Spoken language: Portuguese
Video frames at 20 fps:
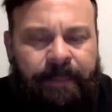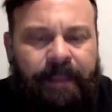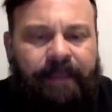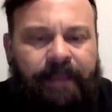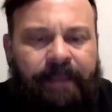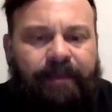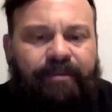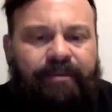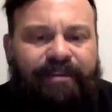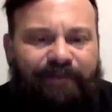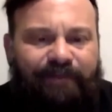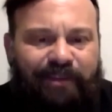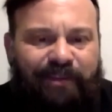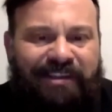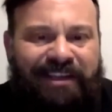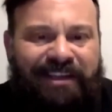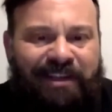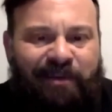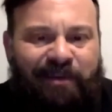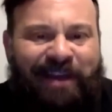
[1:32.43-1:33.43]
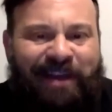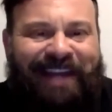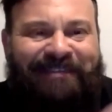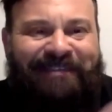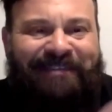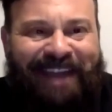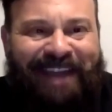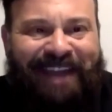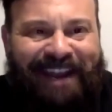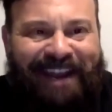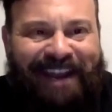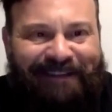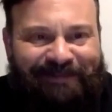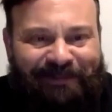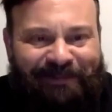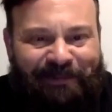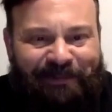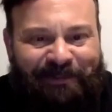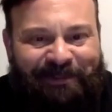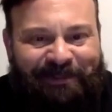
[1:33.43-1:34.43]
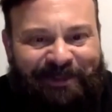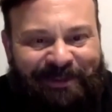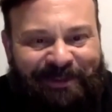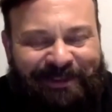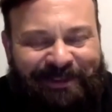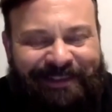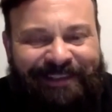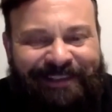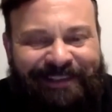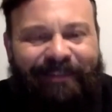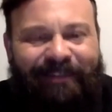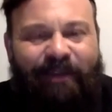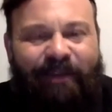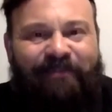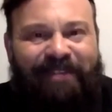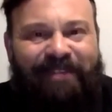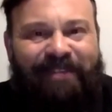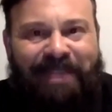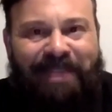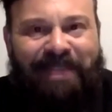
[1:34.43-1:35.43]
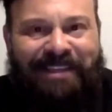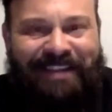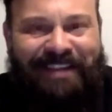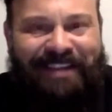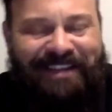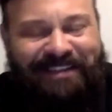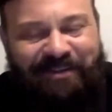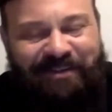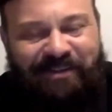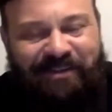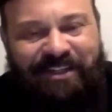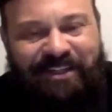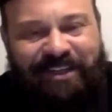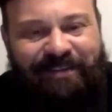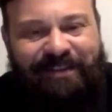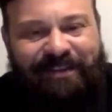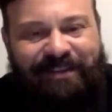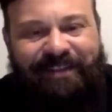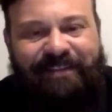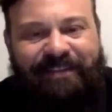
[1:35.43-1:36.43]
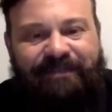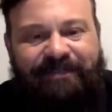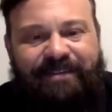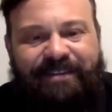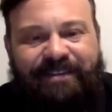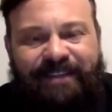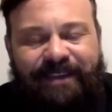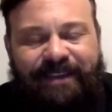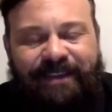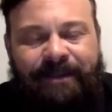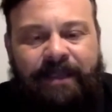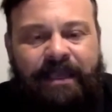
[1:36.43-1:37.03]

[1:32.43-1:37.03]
Então, se você não cavar fundo, obviamente elas não chegam até você.